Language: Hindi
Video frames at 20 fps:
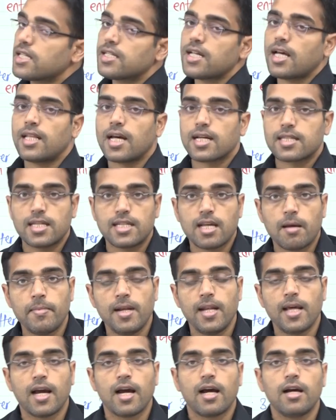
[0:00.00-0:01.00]
से ज़्यादा सजा
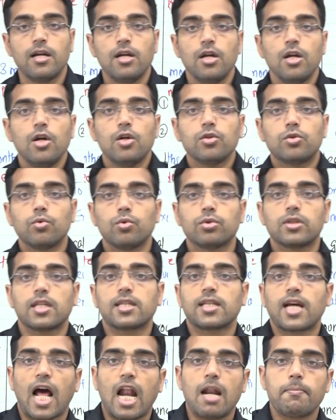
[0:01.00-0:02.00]
मिलेगा तो
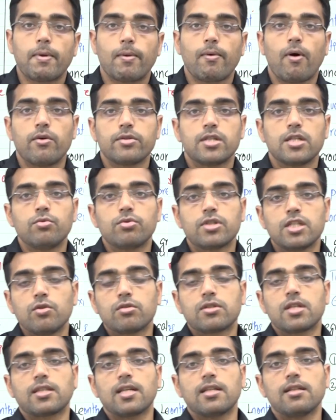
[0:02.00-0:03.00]
तत्काल प्रभाव से उसकी जो
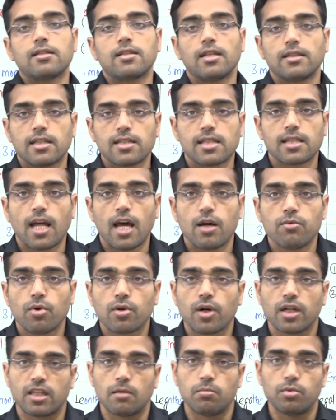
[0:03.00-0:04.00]
सदस्यता है वो
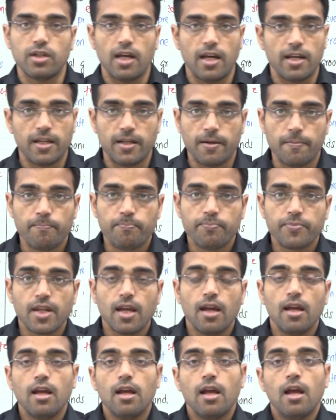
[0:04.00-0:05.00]
खत्म हो जाएगी
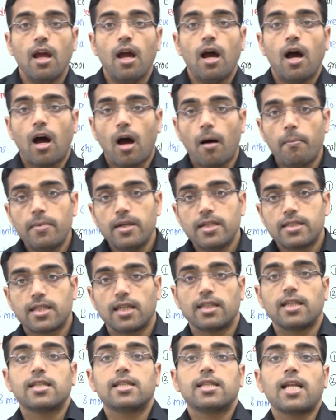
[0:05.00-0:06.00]
अब
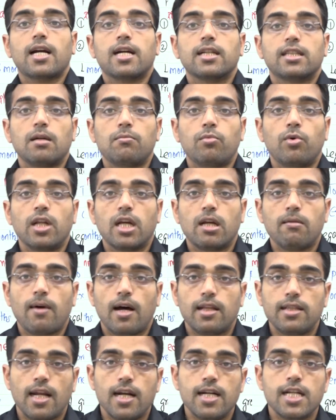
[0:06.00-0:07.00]
सदस्यता खत्म होने के
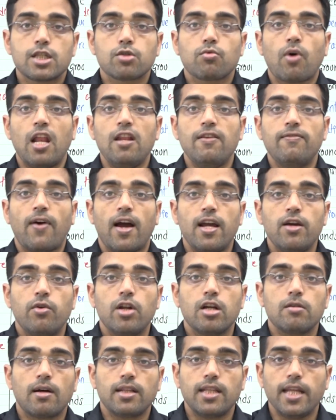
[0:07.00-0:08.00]
बाद यानी डिस्कालीफाई
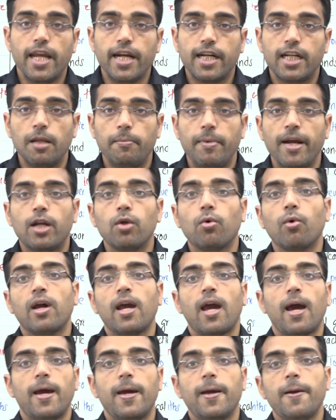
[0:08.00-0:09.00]
होने के बाद एक डिबेट हो
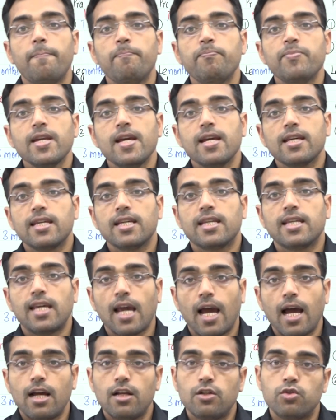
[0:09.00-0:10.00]
गया है कि
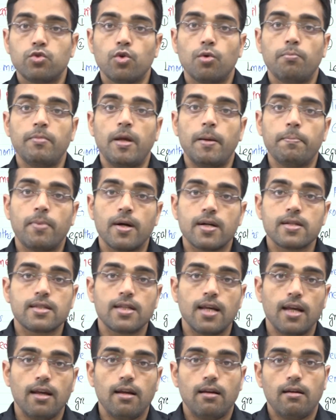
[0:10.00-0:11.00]
क्या जो मेंबर्स
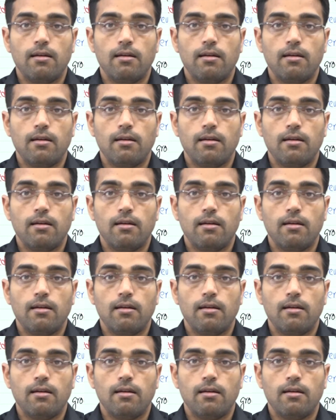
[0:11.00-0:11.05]
हैं